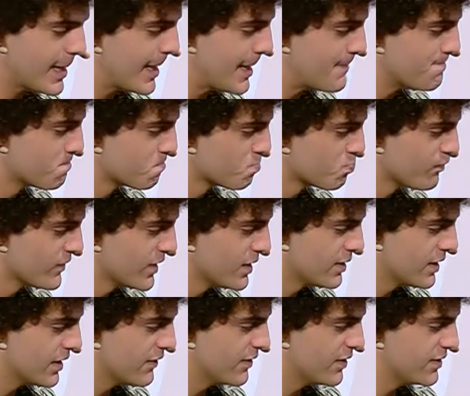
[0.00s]
che,
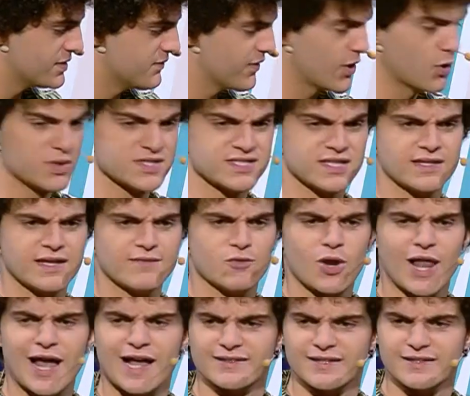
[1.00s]
che, si fanno queste
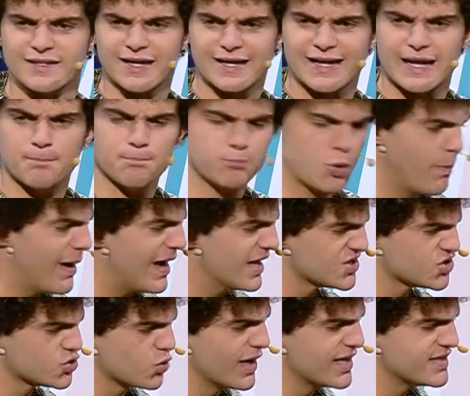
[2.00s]
tavolate da
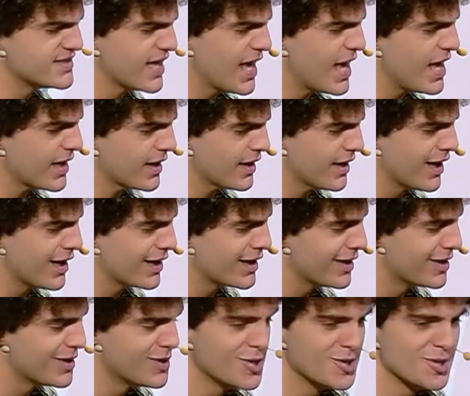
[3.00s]
Campobasso a Isernia,
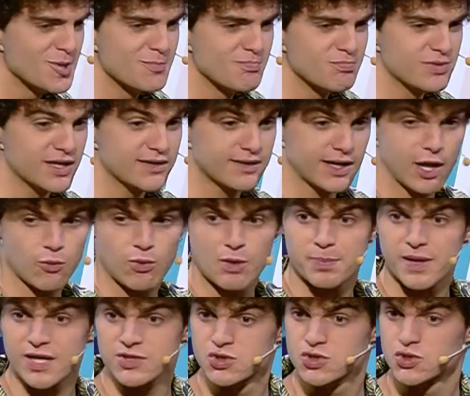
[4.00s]
che meriterei un
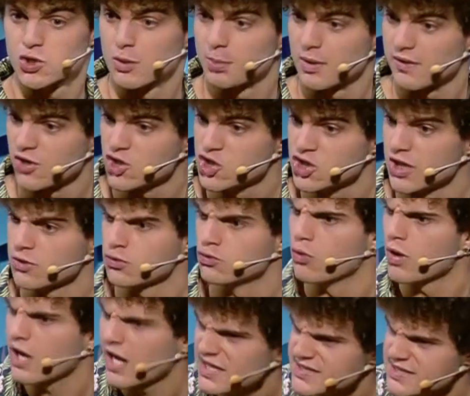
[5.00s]
applauso solo per aver citato
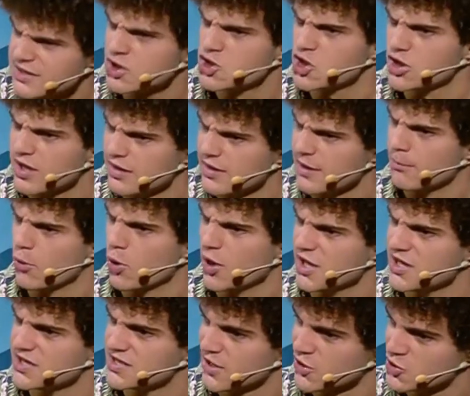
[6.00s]
due cazzo di città del
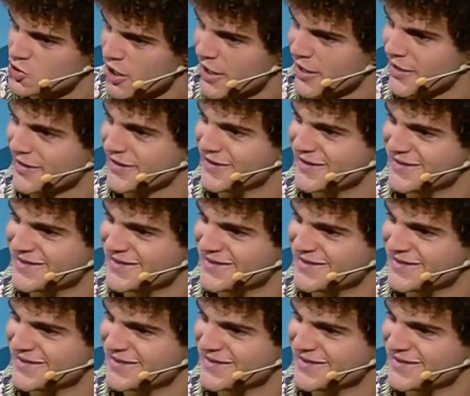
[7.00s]
Molise, cioè...